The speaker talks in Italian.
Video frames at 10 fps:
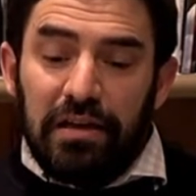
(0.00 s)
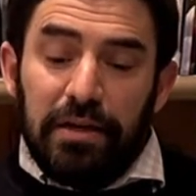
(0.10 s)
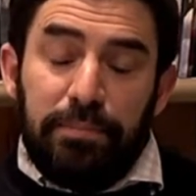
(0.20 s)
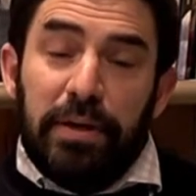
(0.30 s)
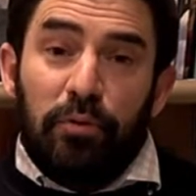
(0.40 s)

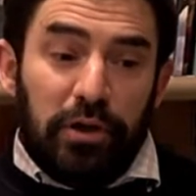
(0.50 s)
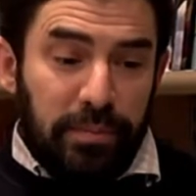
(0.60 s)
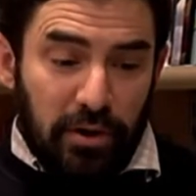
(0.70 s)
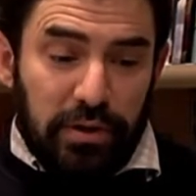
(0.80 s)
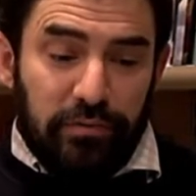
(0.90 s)
Il primo
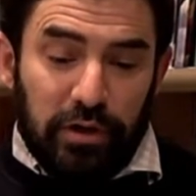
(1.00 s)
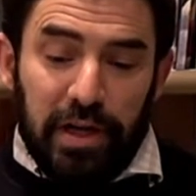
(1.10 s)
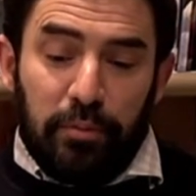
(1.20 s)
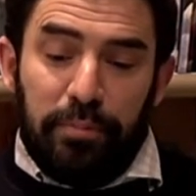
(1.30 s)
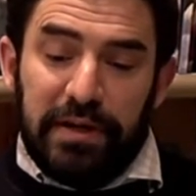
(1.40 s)
libro che
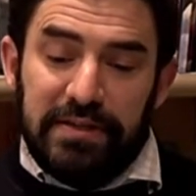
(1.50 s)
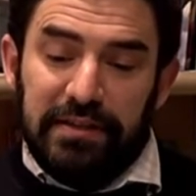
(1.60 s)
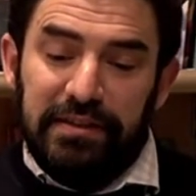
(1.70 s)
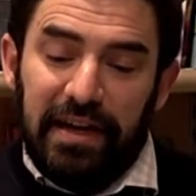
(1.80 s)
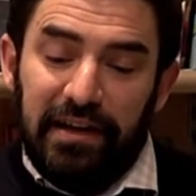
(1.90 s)
vogliamo
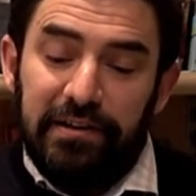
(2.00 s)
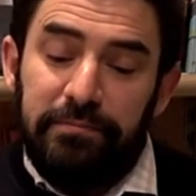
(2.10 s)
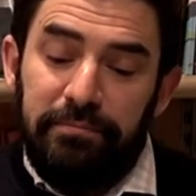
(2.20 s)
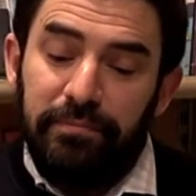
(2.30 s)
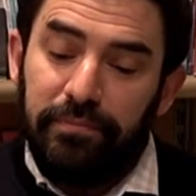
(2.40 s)

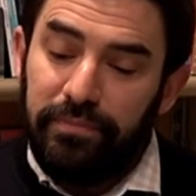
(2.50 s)
presentare